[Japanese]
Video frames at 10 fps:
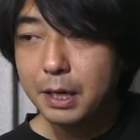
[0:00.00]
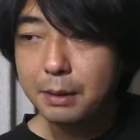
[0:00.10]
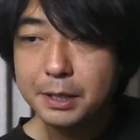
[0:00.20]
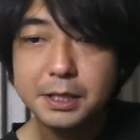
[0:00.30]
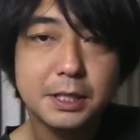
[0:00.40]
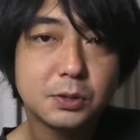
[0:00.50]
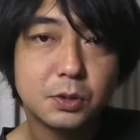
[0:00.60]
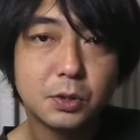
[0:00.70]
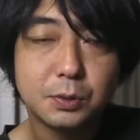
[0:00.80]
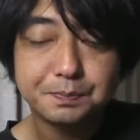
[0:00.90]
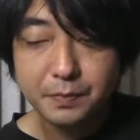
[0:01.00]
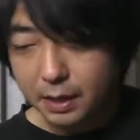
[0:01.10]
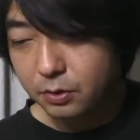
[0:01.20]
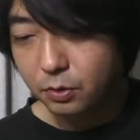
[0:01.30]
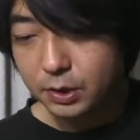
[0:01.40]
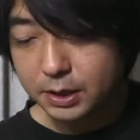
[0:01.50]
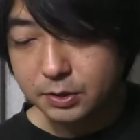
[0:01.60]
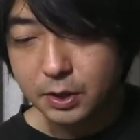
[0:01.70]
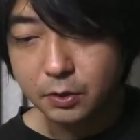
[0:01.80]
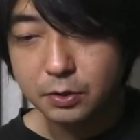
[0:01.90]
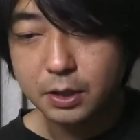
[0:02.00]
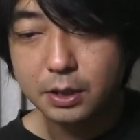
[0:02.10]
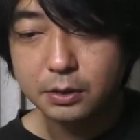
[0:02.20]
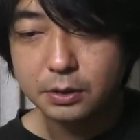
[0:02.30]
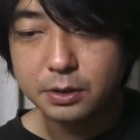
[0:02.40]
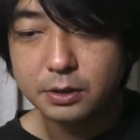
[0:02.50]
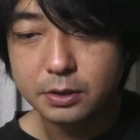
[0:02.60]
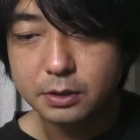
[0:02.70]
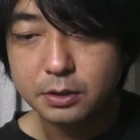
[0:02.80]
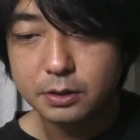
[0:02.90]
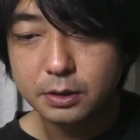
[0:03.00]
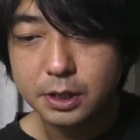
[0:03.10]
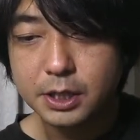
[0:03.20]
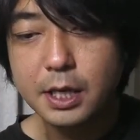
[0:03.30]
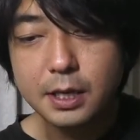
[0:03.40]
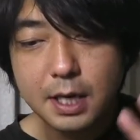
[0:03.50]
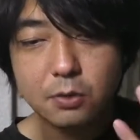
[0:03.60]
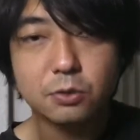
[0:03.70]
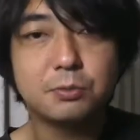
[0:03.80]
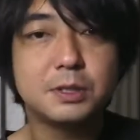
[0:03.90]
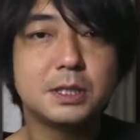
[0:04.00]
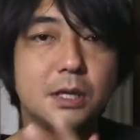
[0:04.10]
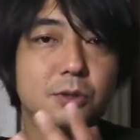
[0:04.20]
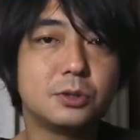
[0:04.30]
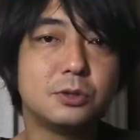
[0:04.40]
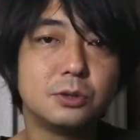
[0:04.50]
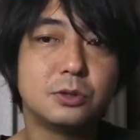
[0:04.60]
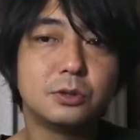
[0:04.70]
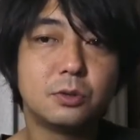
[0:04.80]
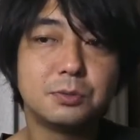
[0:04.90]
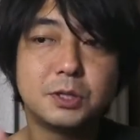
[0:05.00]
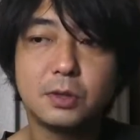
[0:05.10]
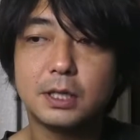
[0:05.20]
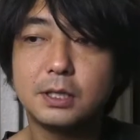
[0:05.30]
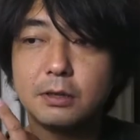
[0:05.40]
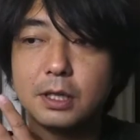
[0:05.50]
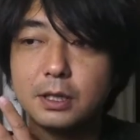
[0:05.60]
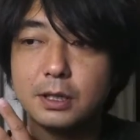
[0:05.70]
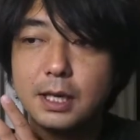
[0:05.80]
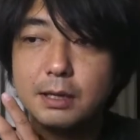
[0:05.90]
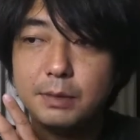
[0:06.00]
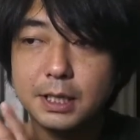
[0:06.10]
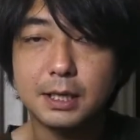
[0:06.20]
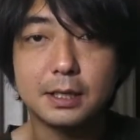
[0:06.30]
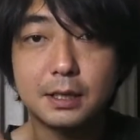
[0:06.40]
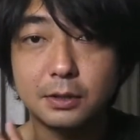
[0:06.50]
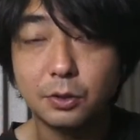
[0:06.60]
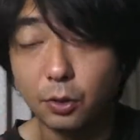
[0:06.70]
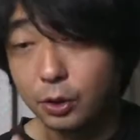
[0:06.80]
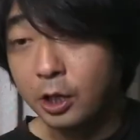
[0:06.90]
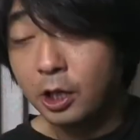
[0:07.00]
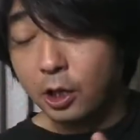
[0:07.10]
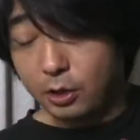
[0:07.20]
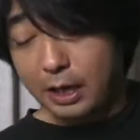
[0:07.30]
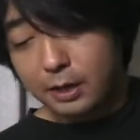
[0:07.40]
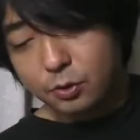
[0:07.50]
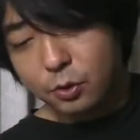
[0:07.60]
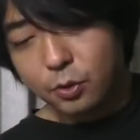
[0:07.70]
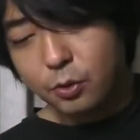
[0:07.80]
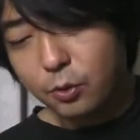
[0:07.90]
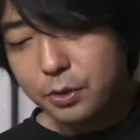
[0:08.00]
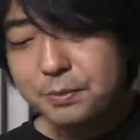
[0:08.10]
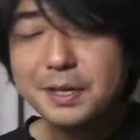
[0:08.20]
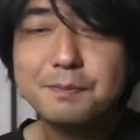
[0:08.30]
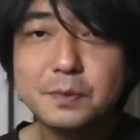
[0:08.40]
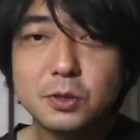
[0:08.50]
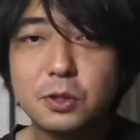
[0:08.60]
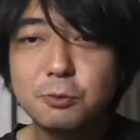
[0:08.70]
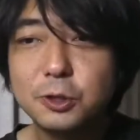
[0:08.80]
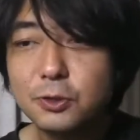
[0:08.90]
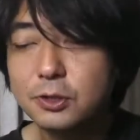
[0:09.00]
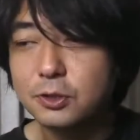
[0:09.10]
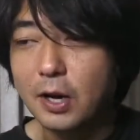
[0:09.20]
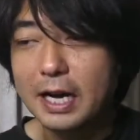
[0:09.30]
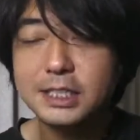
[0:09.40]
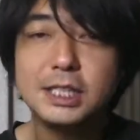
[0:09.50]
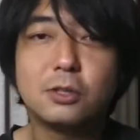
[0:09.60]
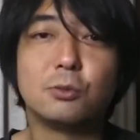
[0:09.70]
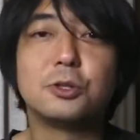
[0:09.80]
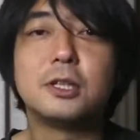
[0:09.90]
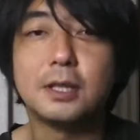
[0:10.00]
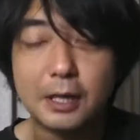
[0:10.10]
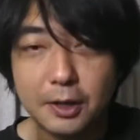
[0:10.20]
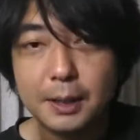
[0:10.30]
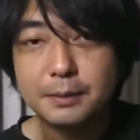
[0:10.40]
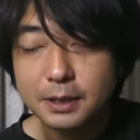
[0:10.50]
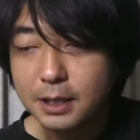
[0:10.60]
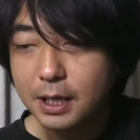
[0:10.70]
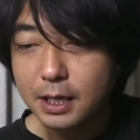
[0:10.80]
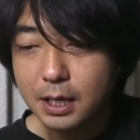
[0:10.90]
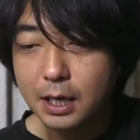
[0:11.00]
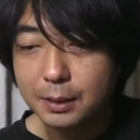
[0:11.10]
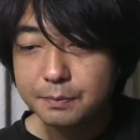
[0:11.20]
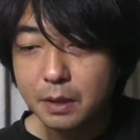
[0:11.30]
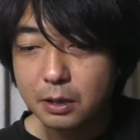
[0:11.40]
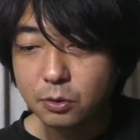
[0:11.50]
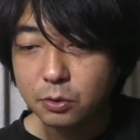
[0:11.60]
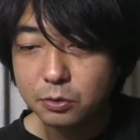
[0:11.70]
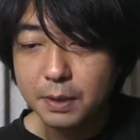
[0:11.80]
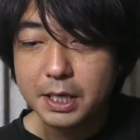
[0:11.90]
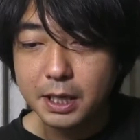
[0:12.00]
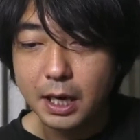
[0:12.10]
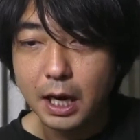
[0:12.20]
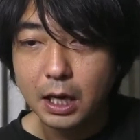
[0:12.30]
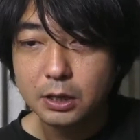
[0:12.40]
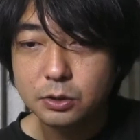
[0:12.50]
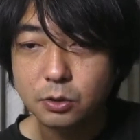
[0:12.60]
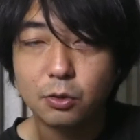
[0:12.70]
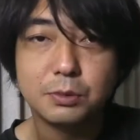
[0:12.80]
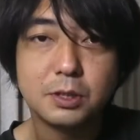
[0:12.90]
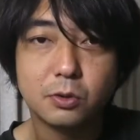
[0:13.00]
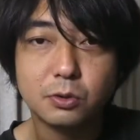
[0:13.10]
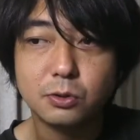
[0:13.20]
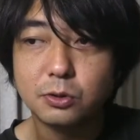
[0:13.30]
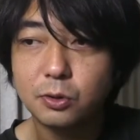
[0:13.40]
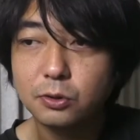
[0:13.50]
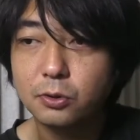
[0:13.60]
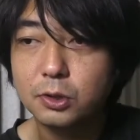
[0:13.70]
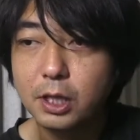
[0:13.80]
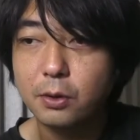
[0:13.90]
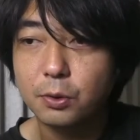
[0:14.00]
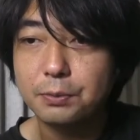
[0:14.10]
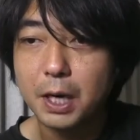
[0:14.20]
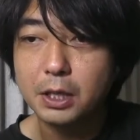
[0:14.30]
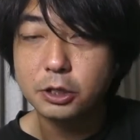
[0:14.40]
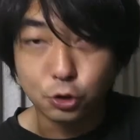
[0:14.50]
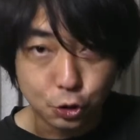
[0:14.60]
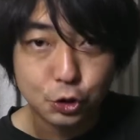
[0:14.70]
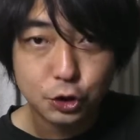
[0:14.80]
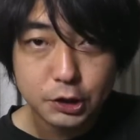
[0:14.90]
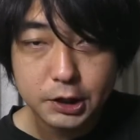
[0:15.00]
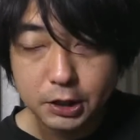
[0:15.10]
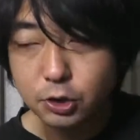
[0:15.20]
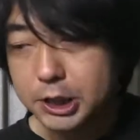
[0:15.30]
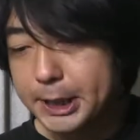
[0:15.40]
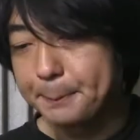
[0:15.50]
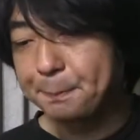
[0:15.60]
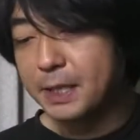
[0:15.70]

ああまりね、その、あの、なんて言うんだろう、あの、綺麗な言葉遣いをするお店の方ではないみたいなんだけど、あの、俺はそれも一つの味だと思ってんだよね。だから、あの、うまけりゃ、そのお店のルールにのっとって、俺は行く。行くし、